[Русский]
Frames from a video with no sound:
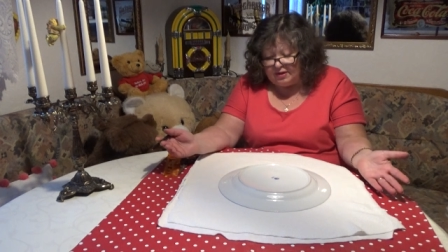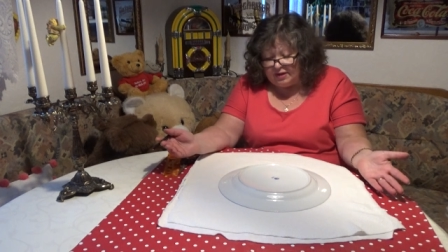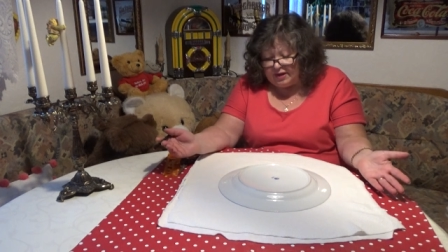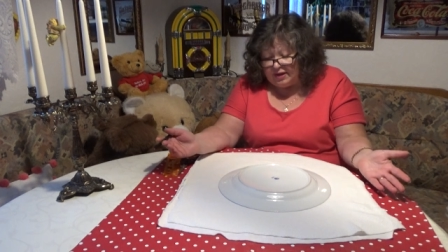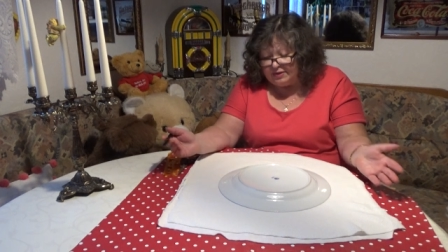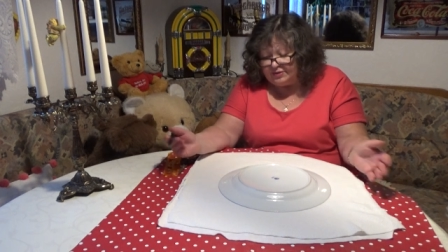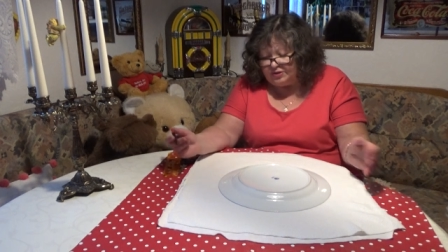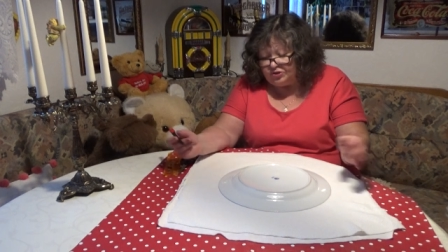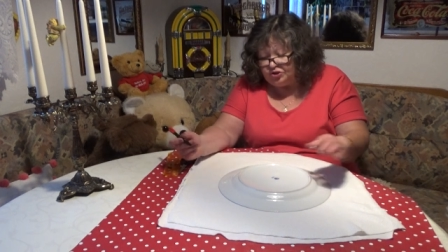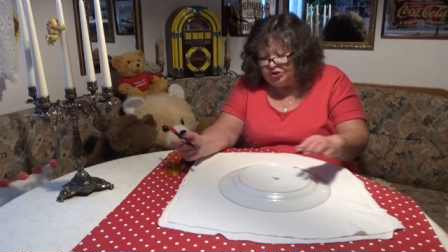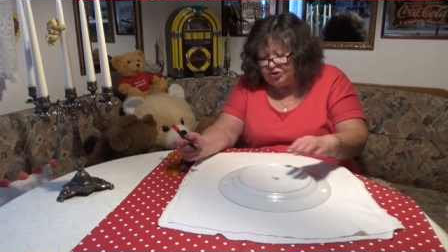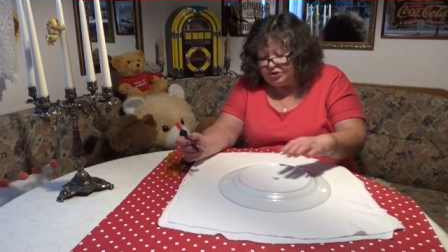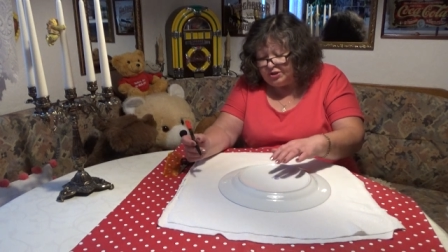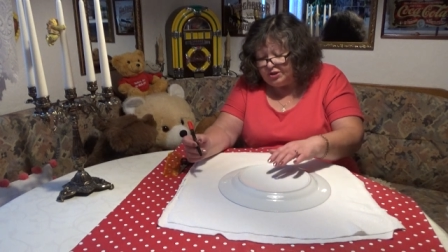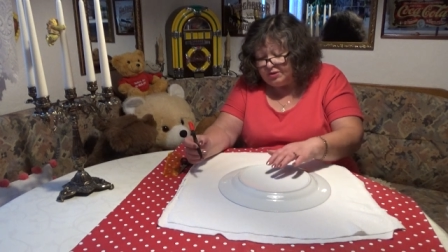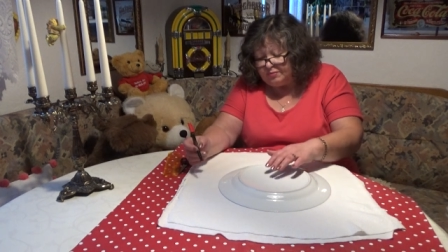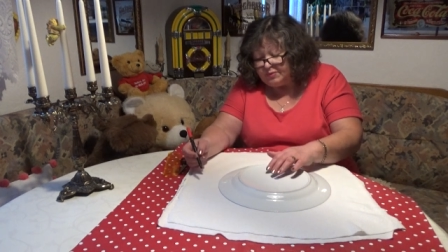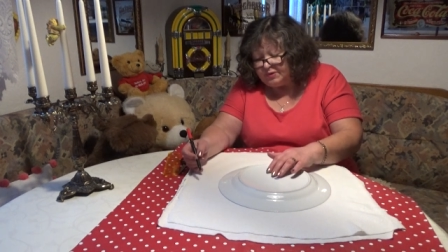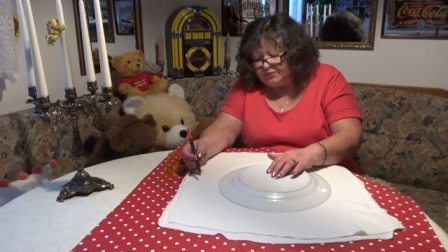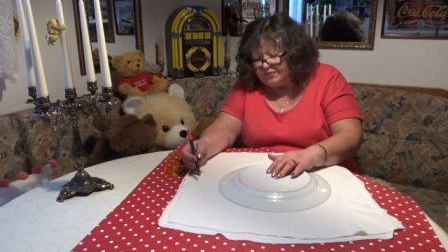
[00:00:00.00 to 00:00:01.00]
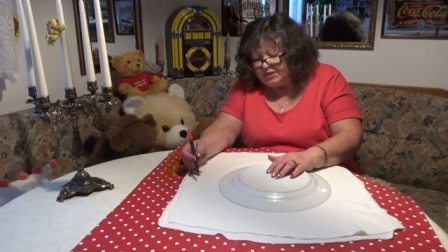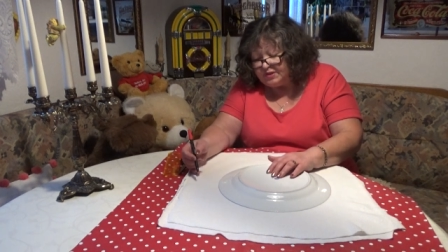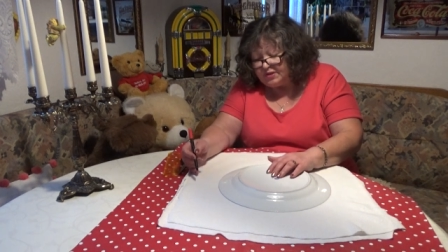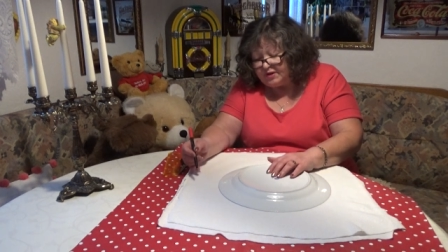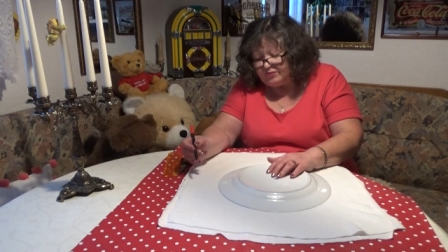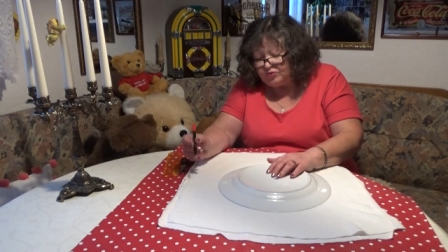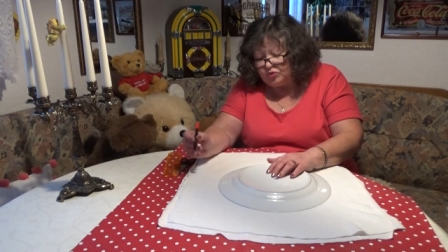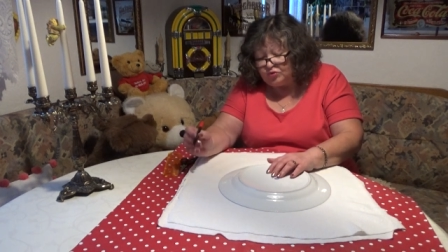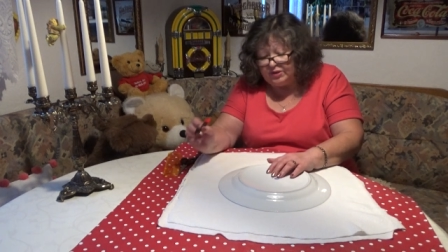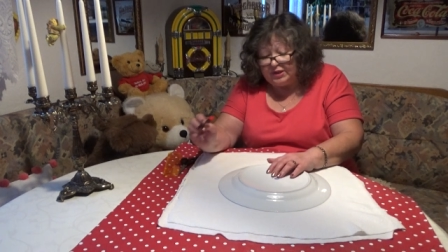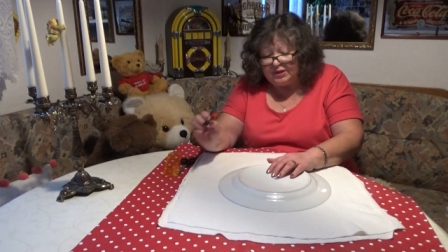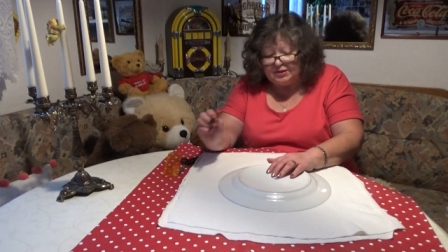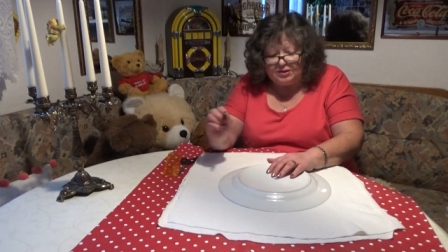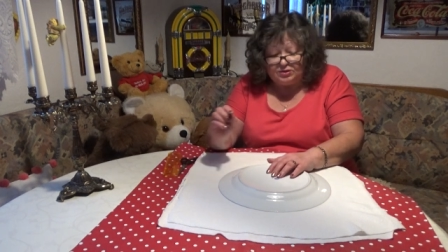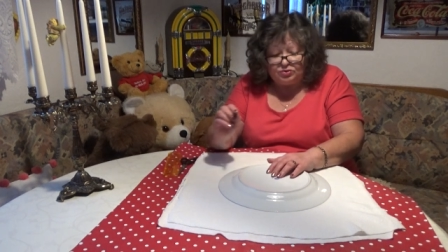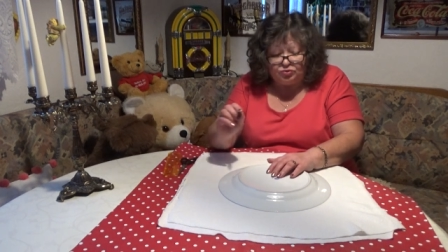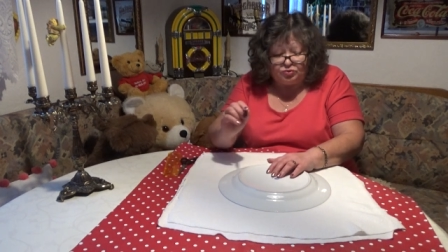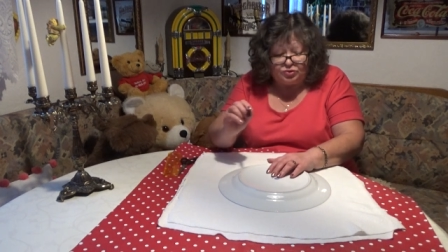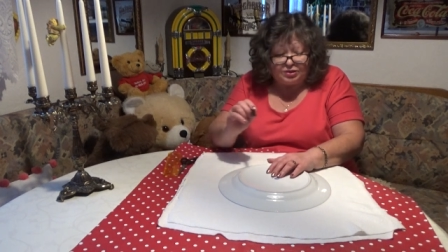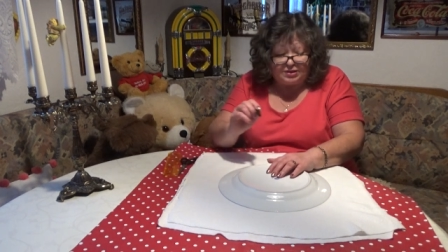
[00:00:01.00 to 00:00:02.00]
а начертить мне все равно надо,
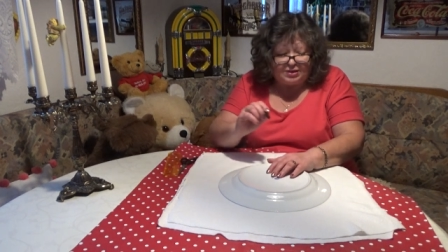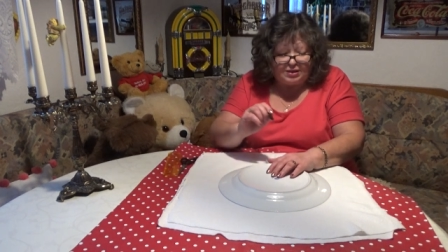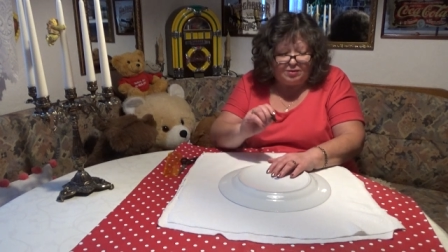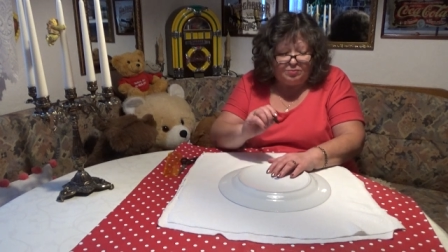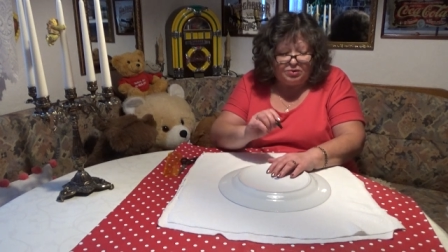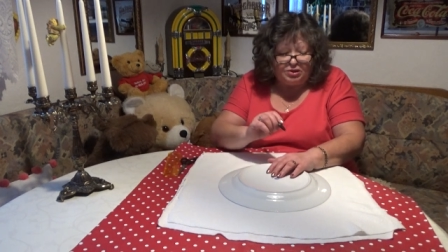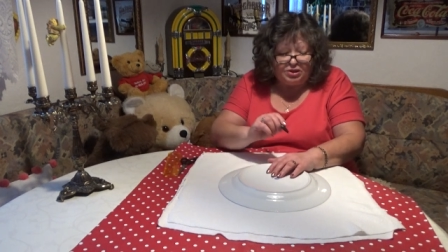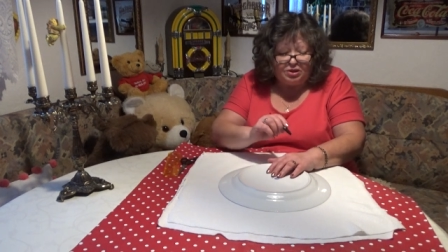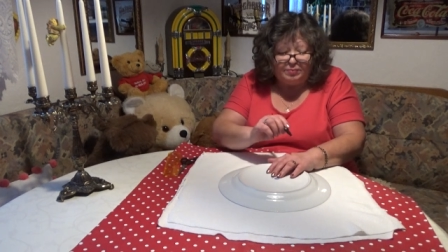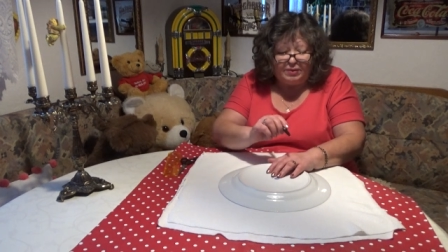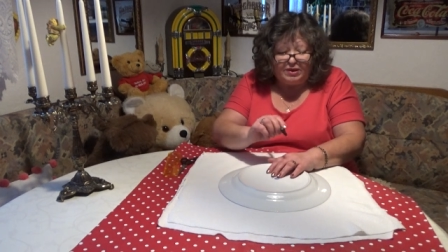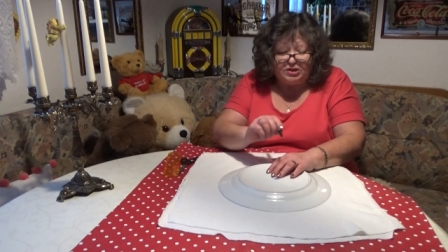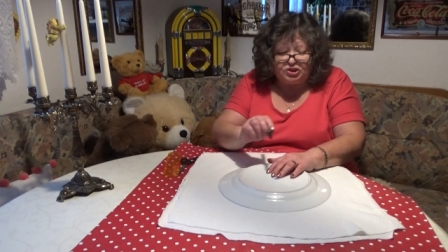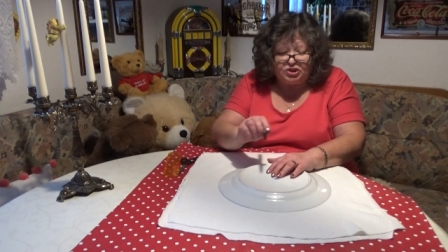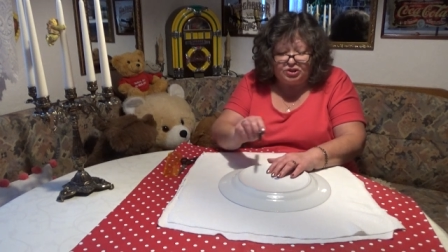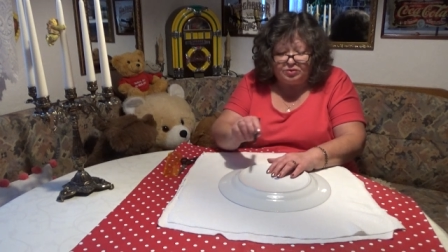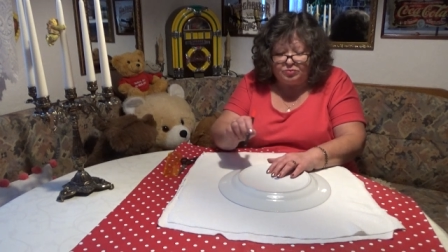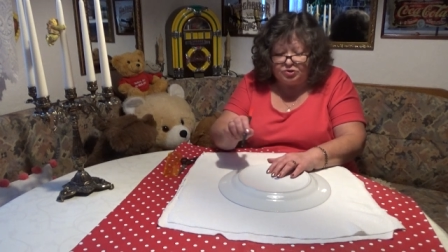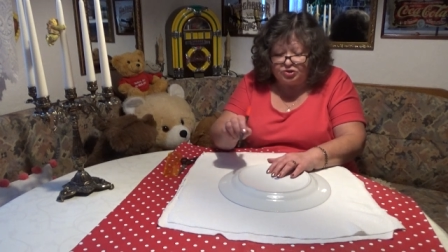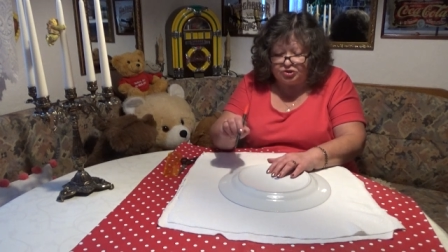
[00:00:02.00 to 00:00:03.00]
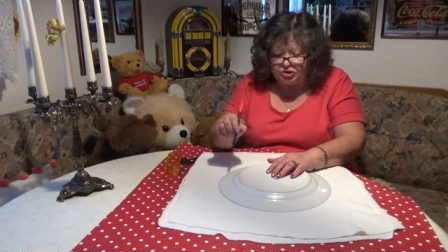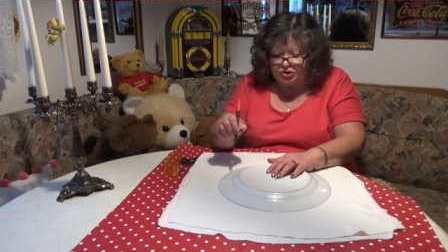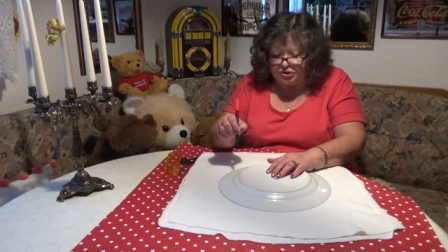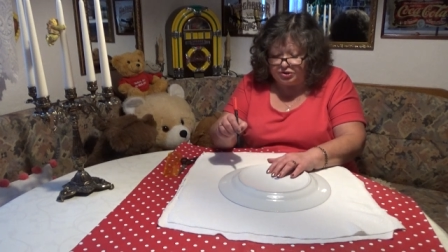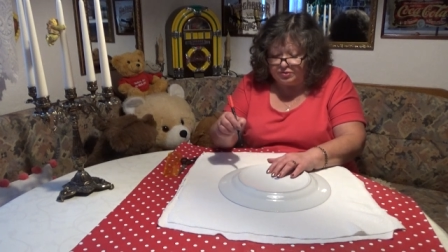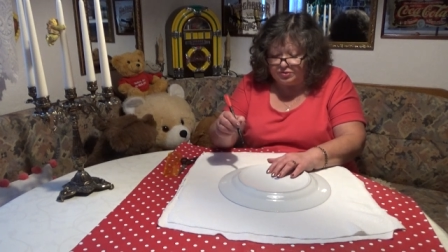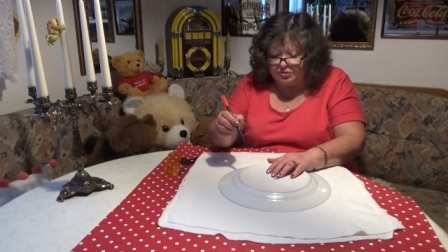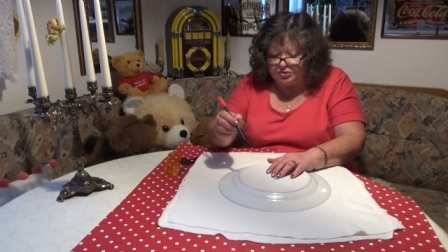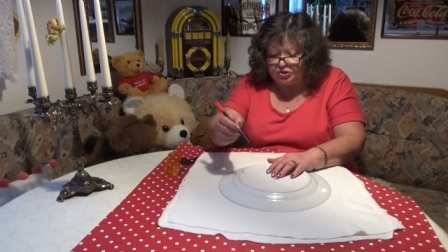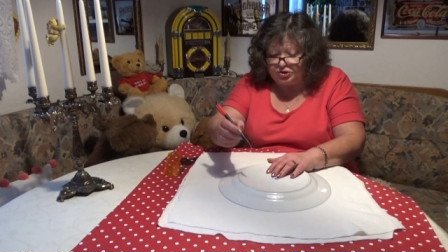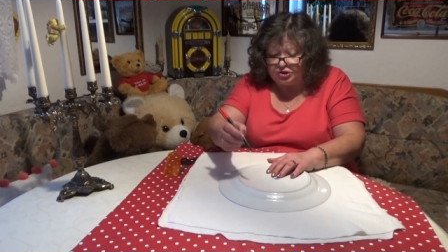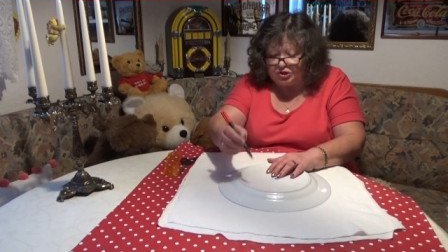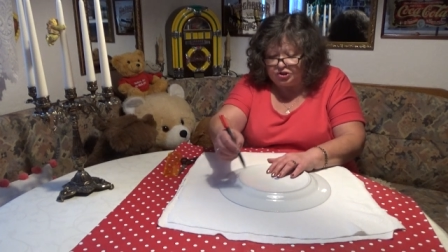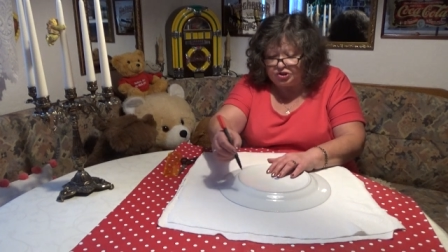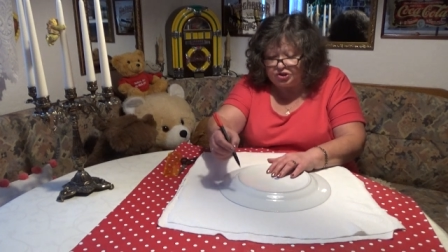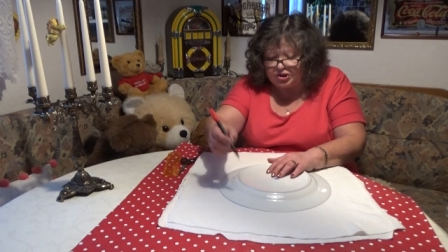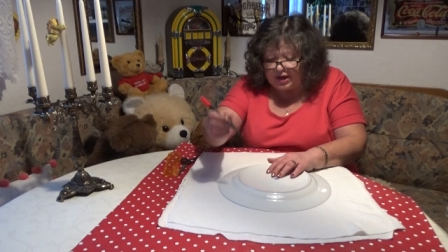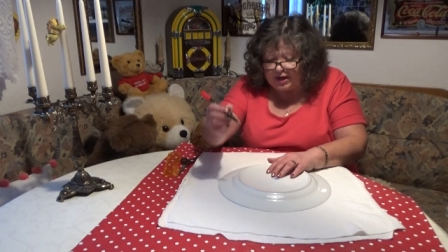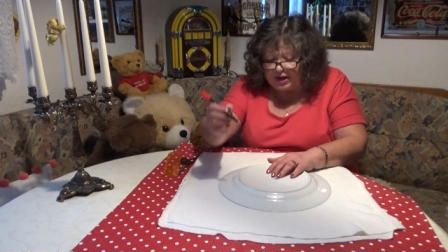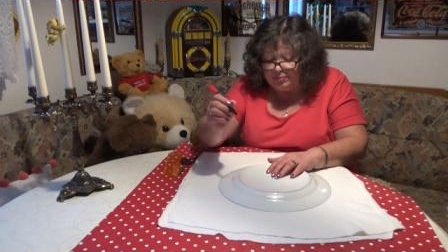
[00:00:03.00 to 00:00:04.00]
то такими небольшими
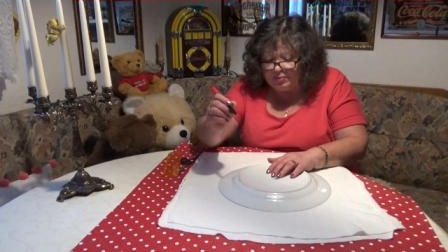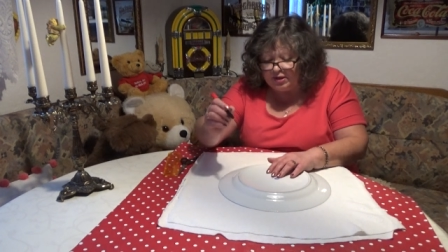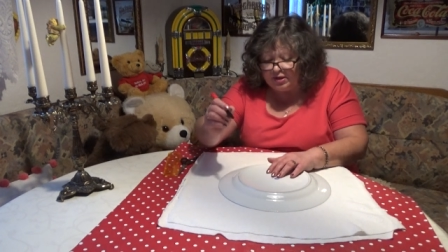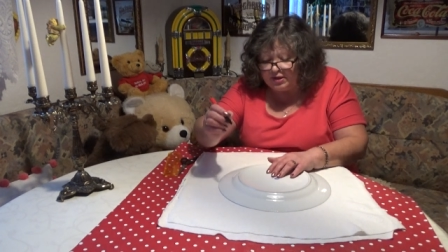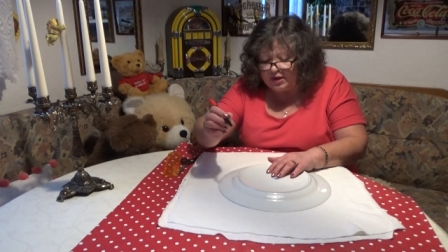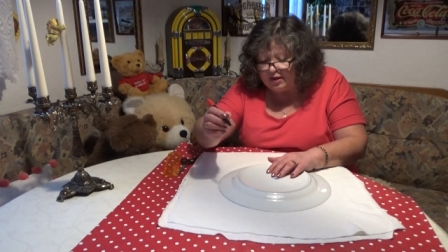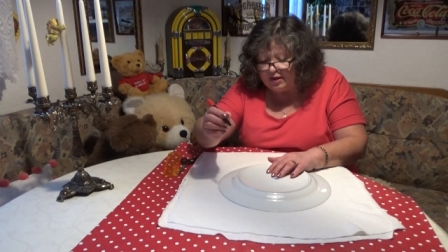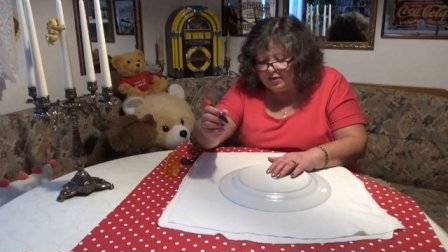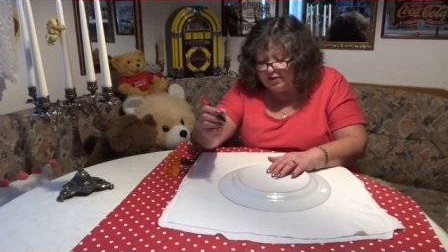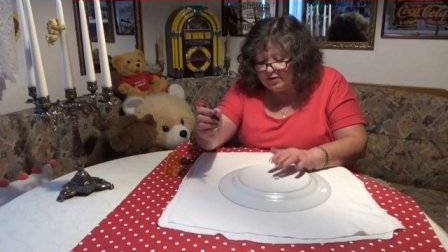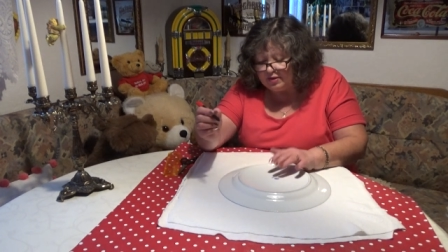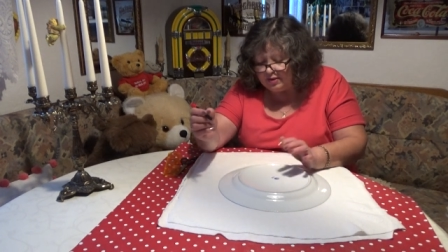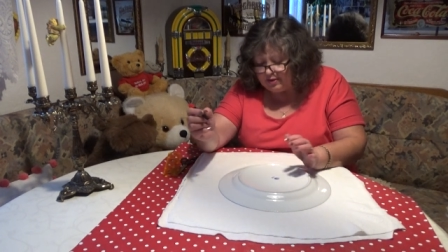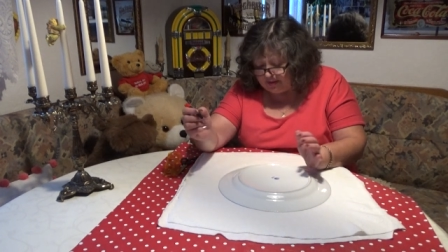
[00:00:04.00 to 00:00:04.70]
штришками я